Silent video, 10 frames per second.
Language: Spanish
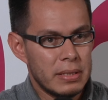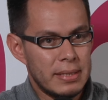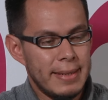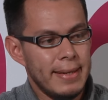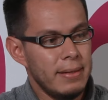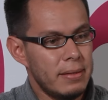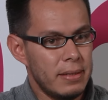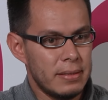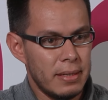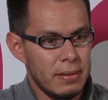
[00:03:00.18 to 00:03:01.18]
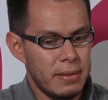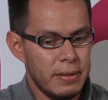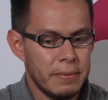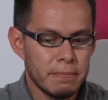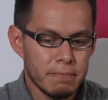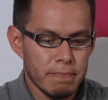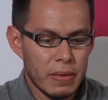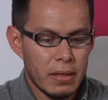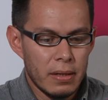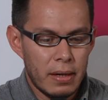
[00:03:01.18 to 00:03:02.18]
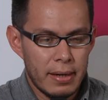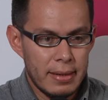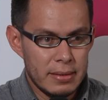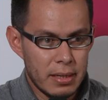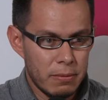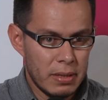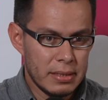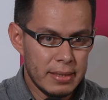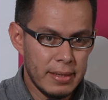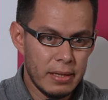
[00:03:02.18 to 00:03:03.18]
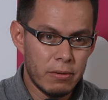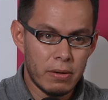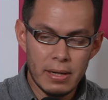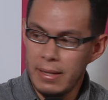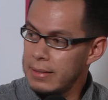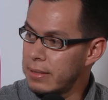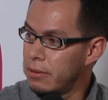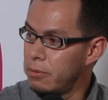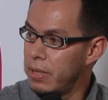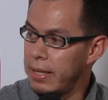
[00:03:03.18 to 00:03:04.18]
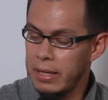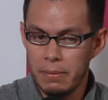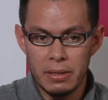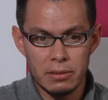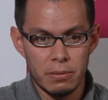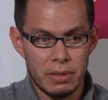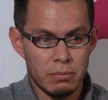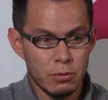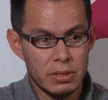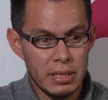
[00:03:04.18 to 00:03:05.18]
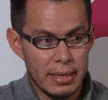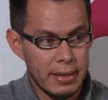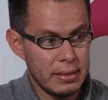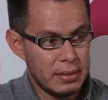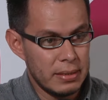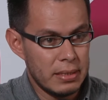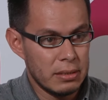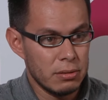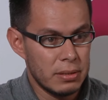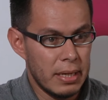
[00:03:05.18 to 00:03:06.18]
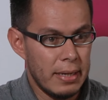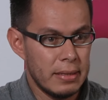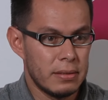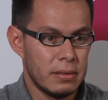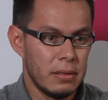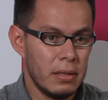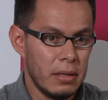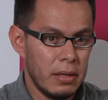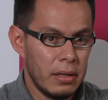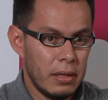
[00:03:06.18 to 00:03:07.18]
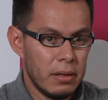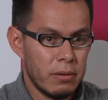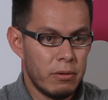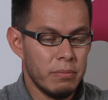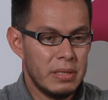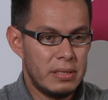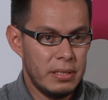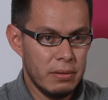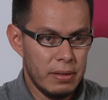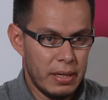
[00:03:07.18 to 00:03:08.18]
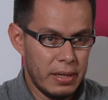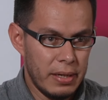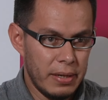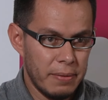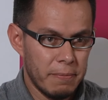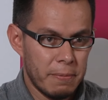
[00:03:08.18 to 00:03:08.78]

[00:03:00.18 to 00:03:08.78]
que sería interesante realizar una serie de jornadas que tuvieran que ver sobre música y ciencias sociales, convencido de que